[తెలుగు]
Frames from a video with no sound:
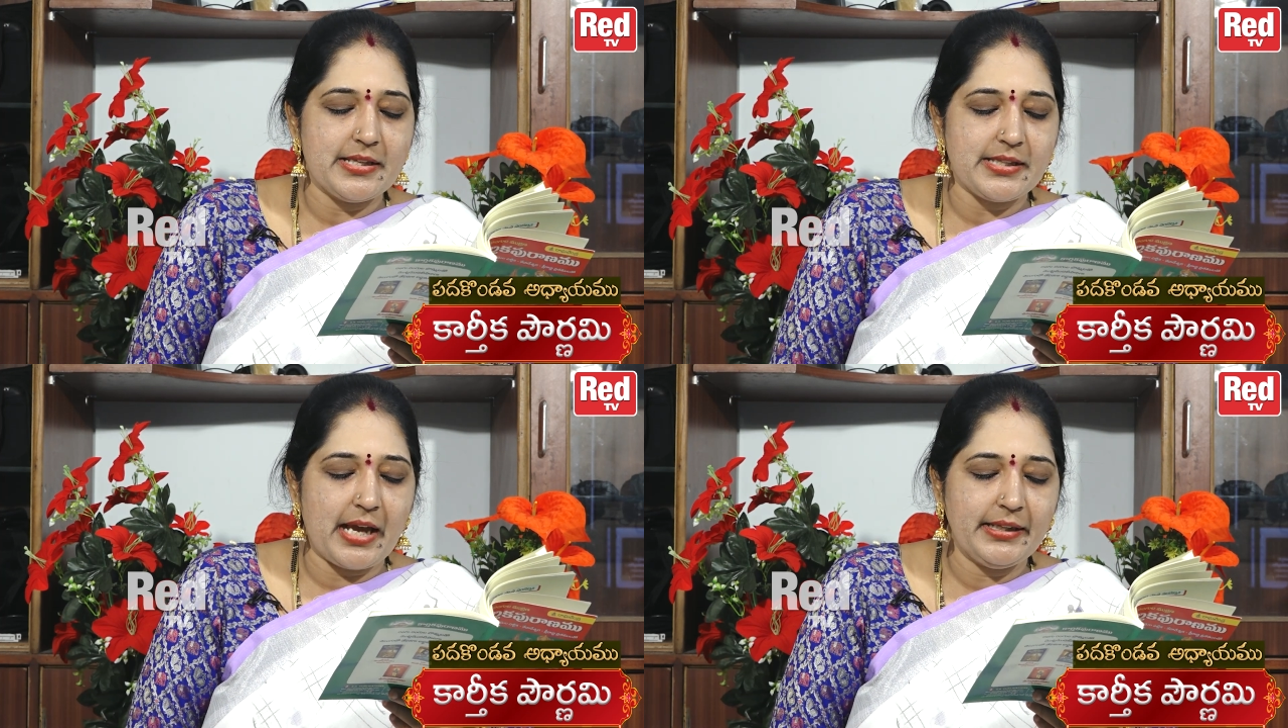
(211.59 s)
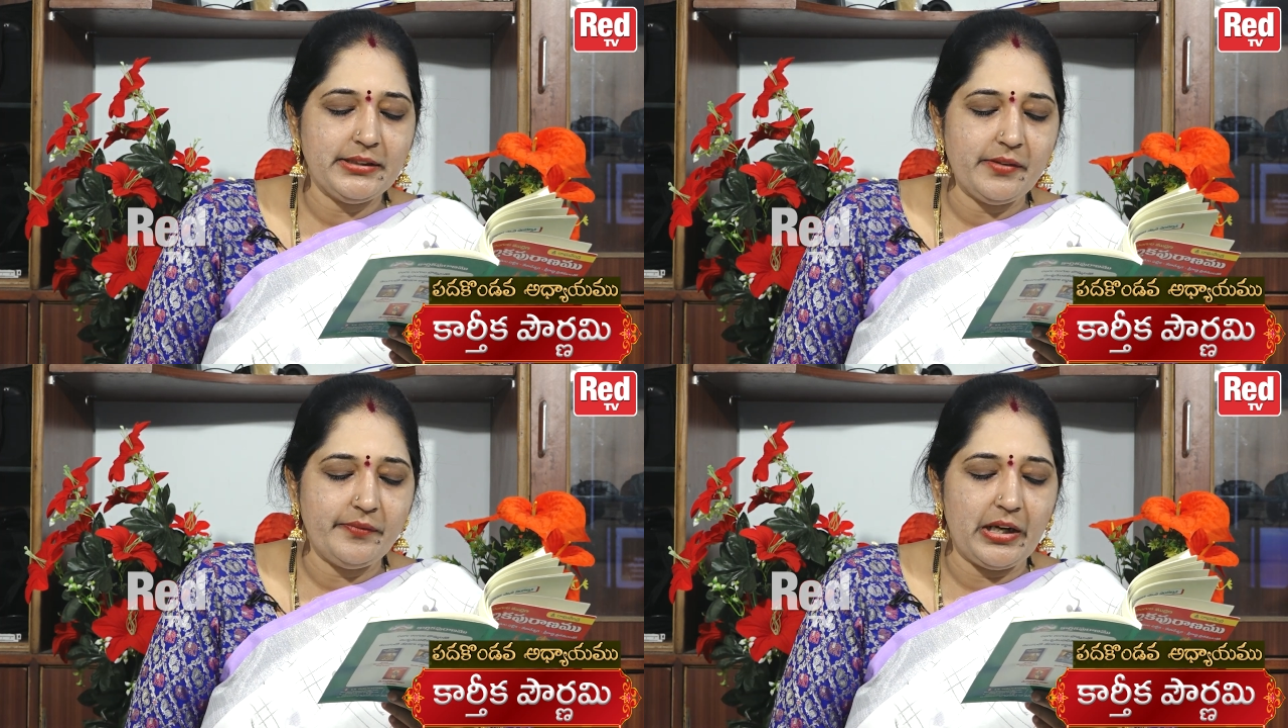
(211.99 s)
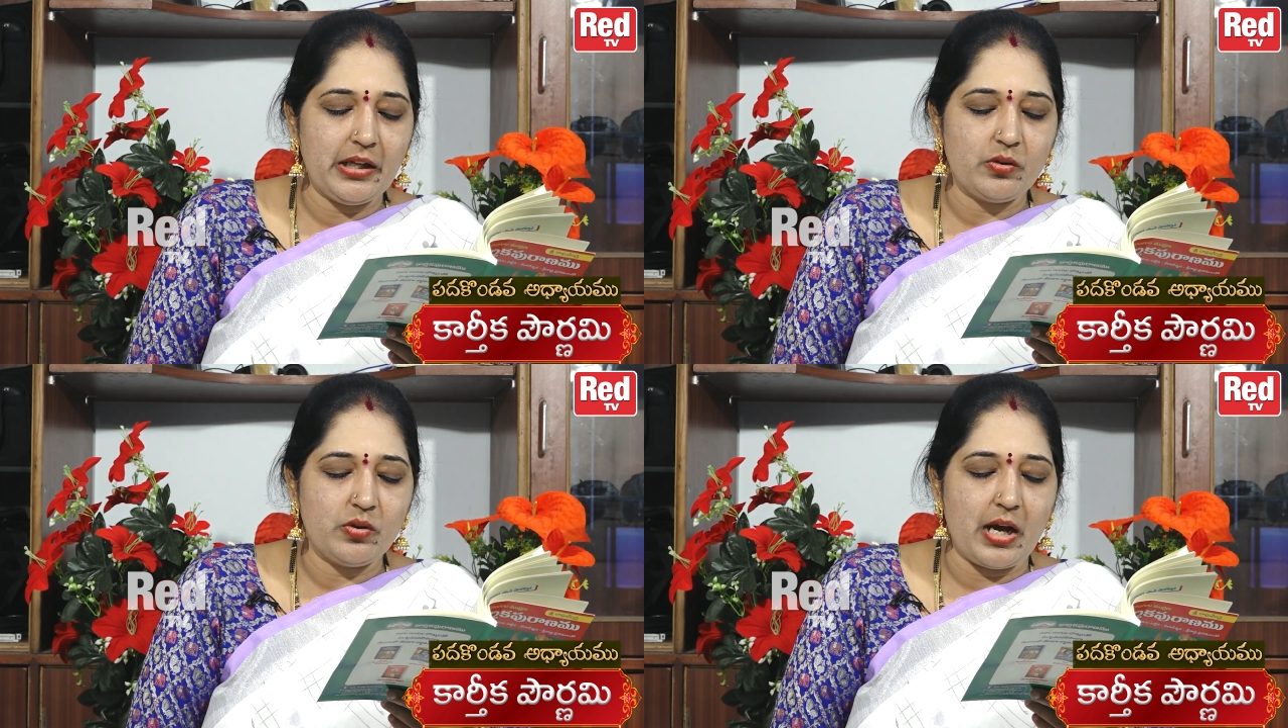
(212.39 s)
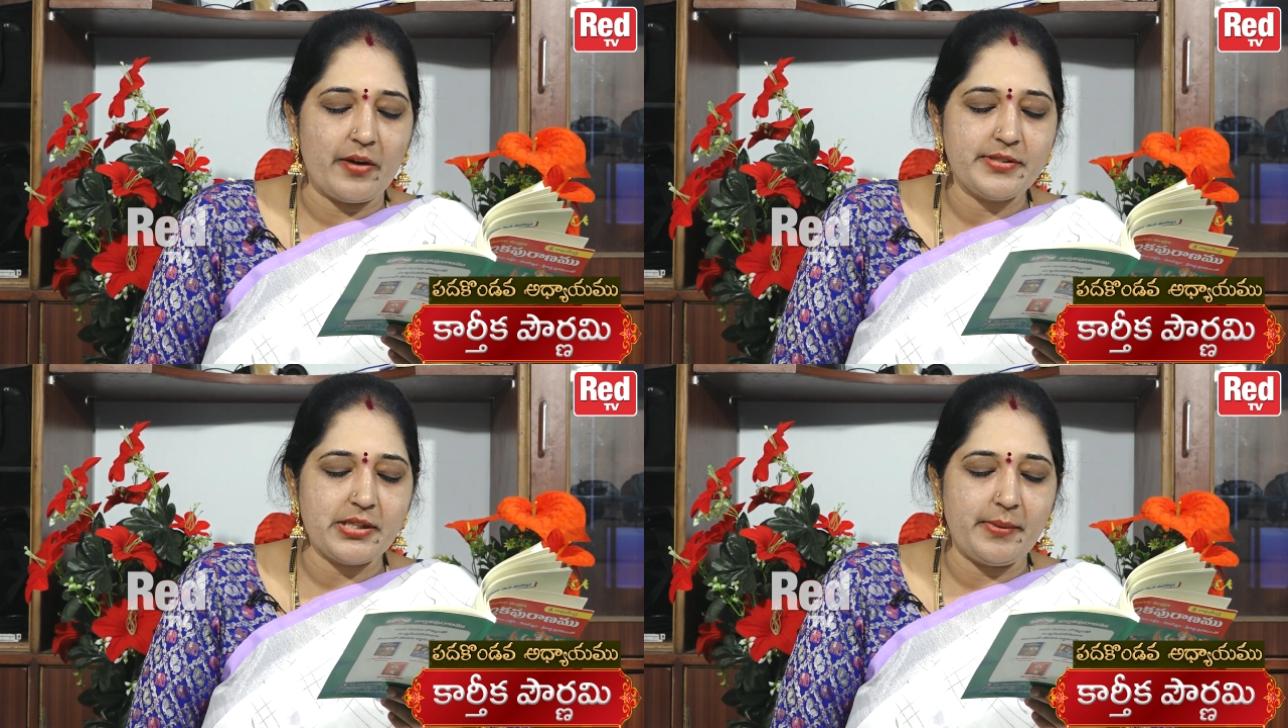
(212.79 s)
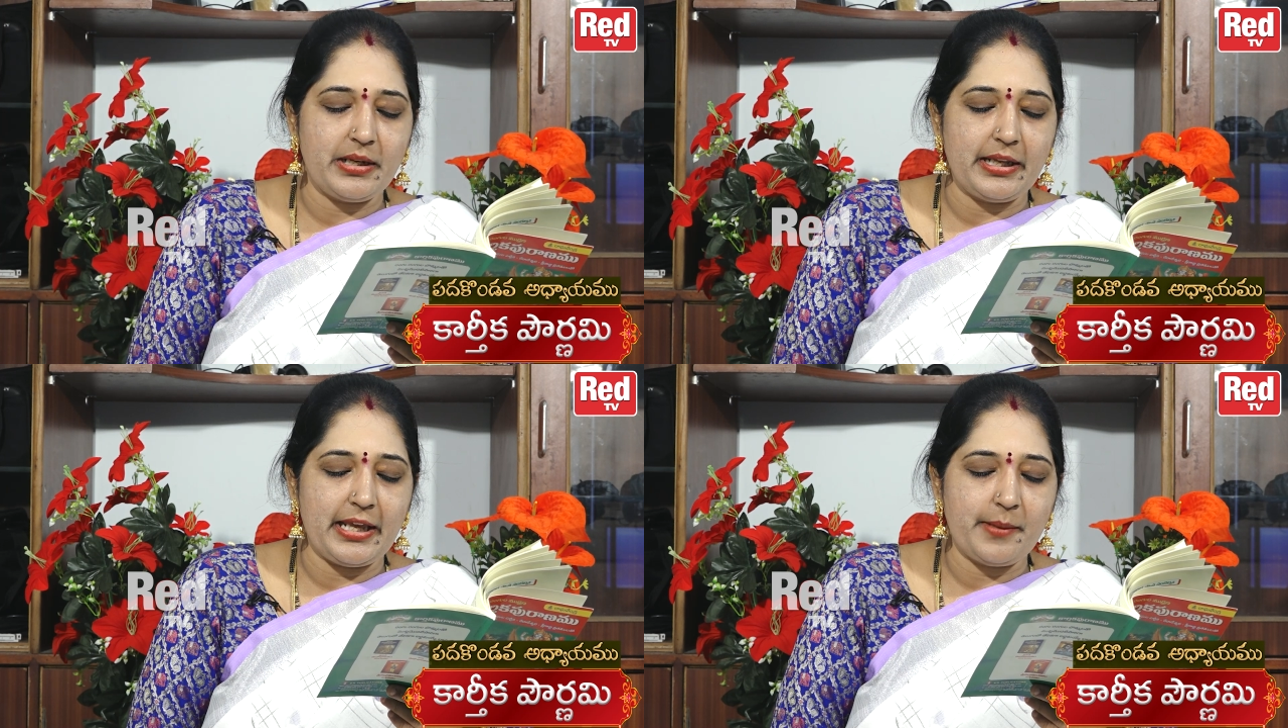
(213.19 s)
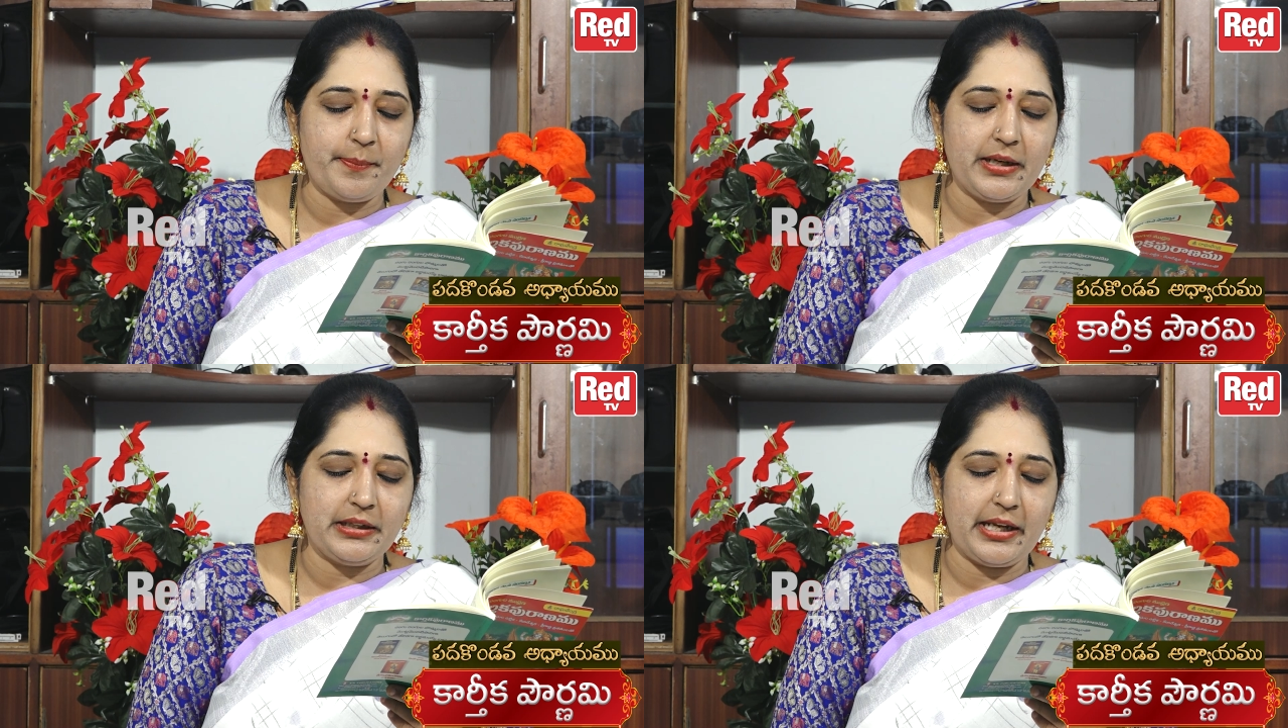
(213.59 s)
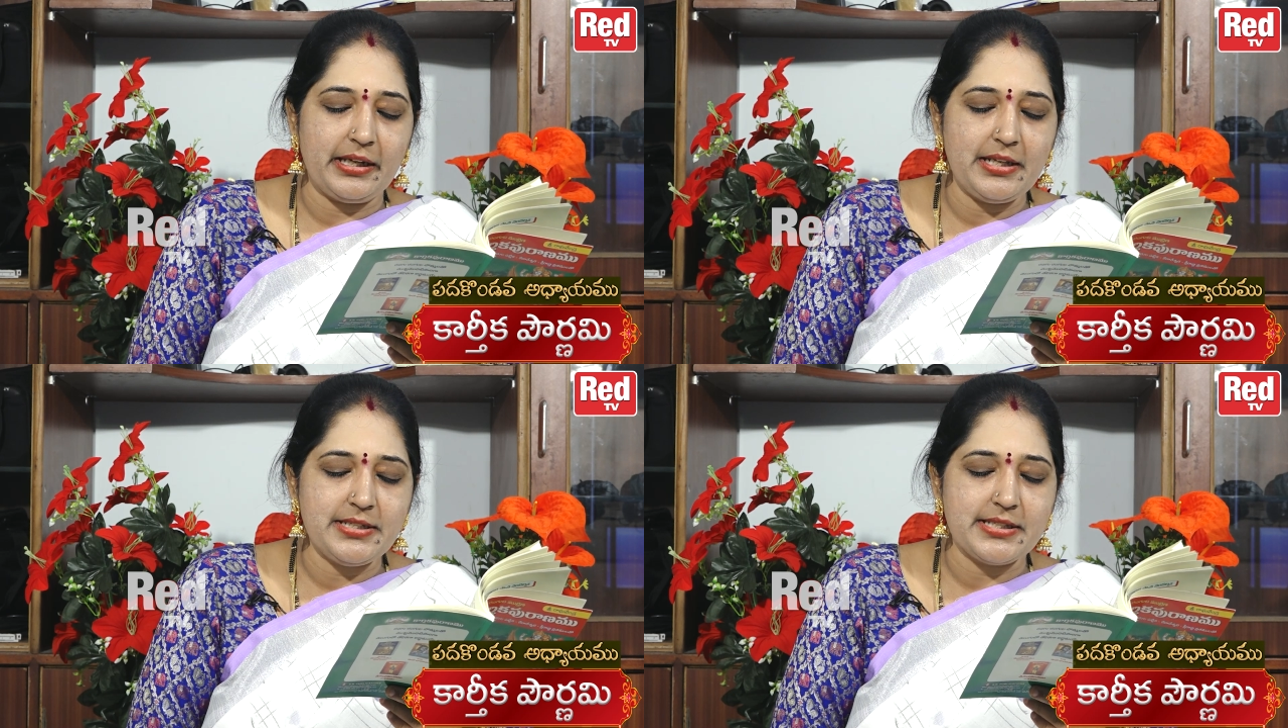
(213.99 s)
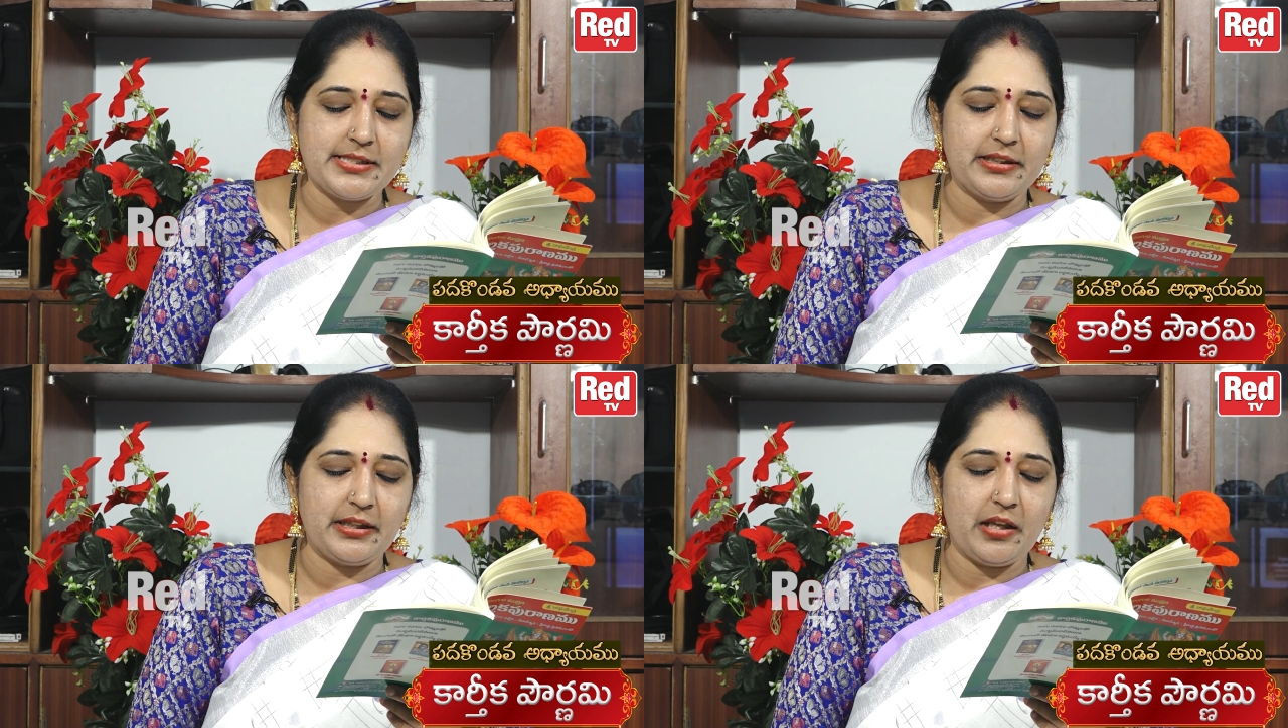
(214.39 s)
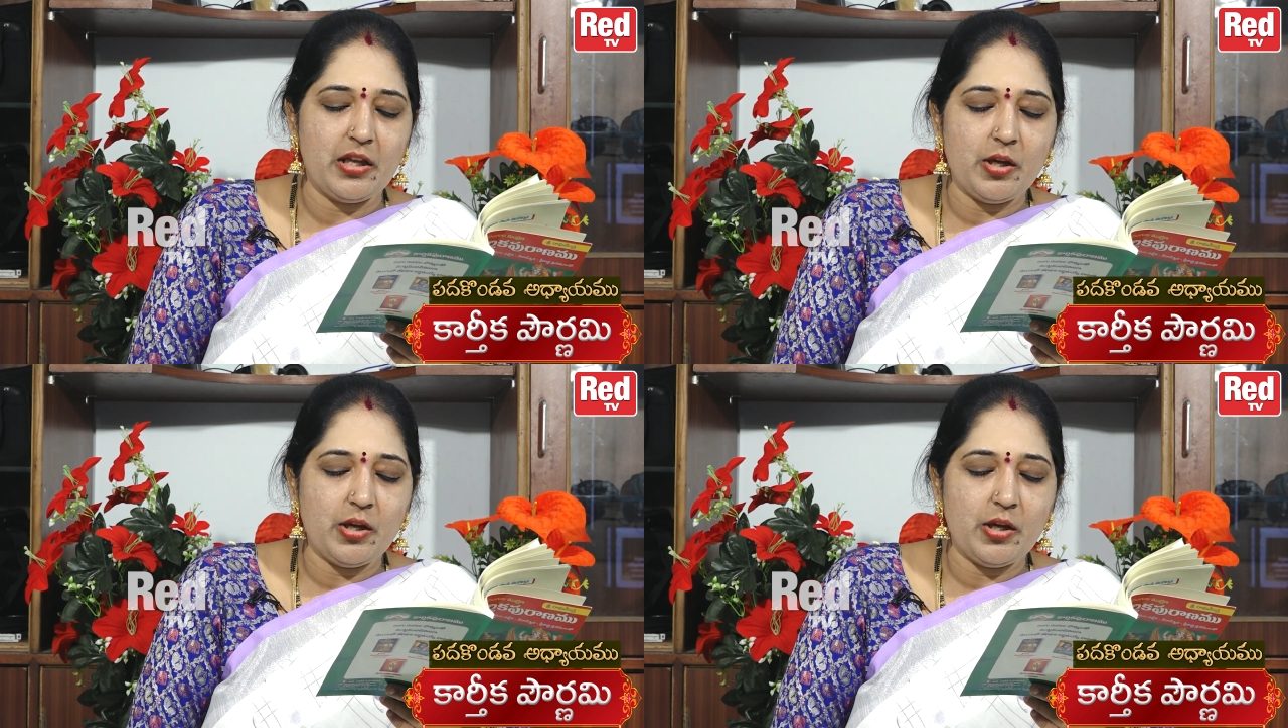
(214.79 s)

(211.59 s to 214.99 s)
సాయంత్రం వేళకు అవసరమైన ఏర్పాట్లన్నీ చేసింది